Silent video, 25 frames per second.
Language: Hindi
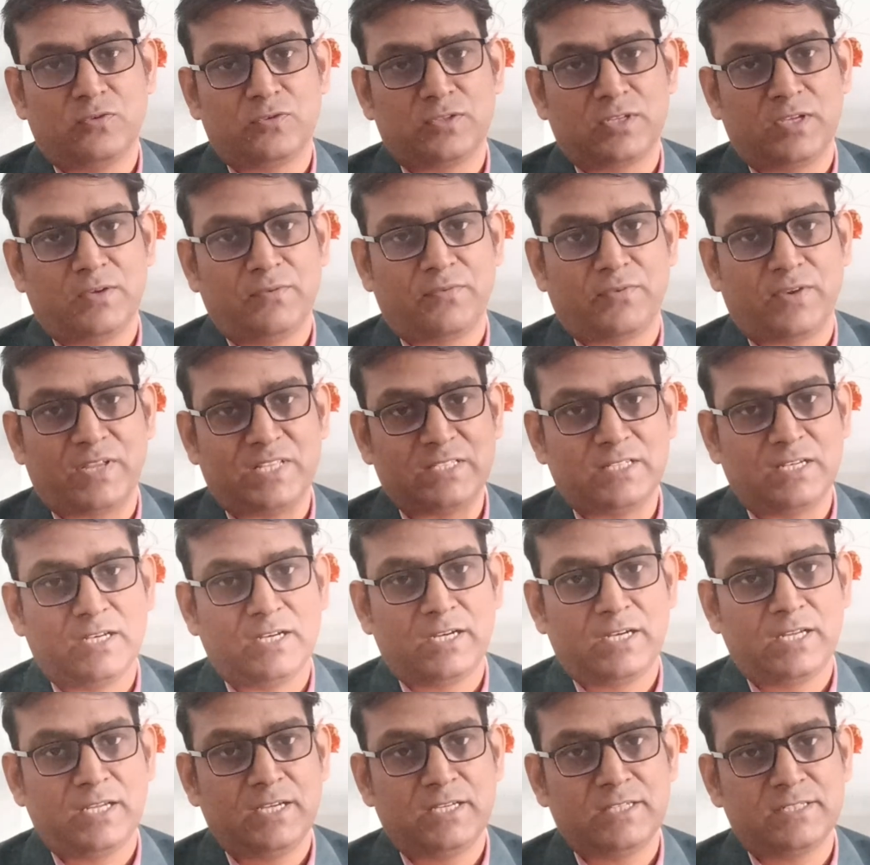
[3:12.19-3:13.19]
उसकी
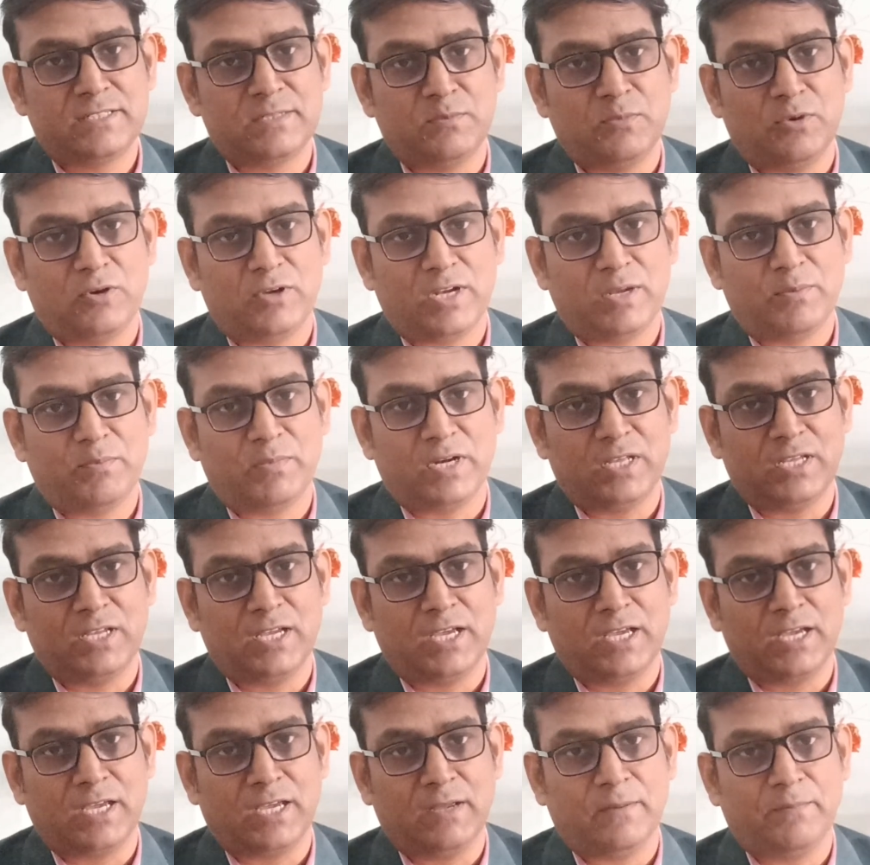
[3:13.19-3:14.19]
फ्रेजिलिटी की संभावना बढ़
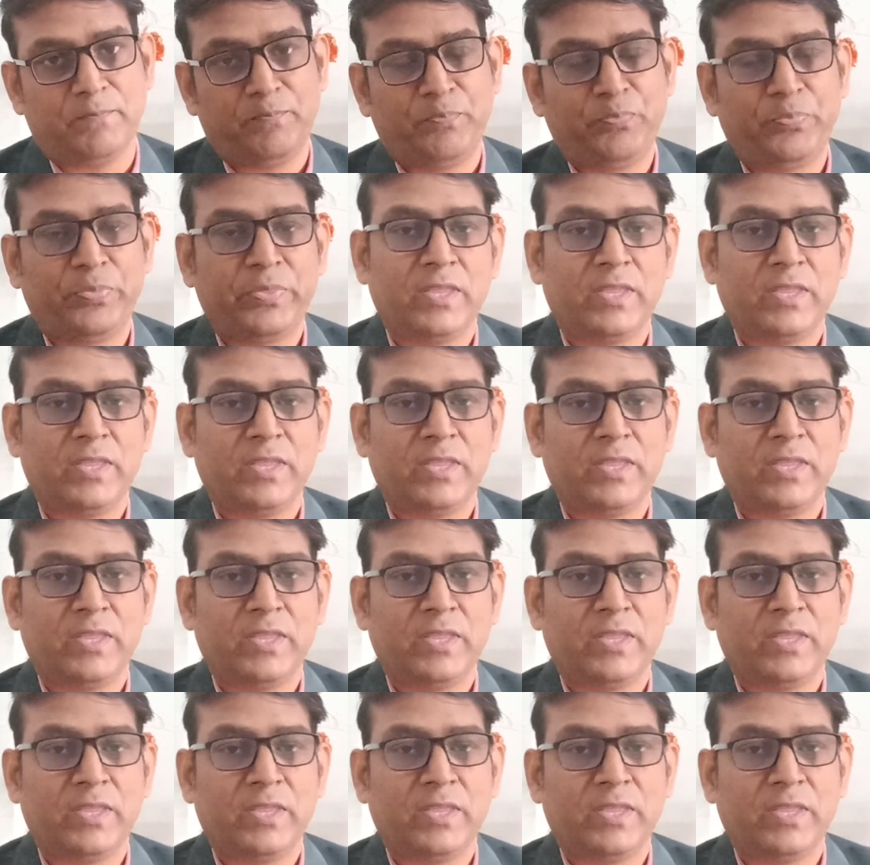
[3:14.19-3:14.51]
जाएगी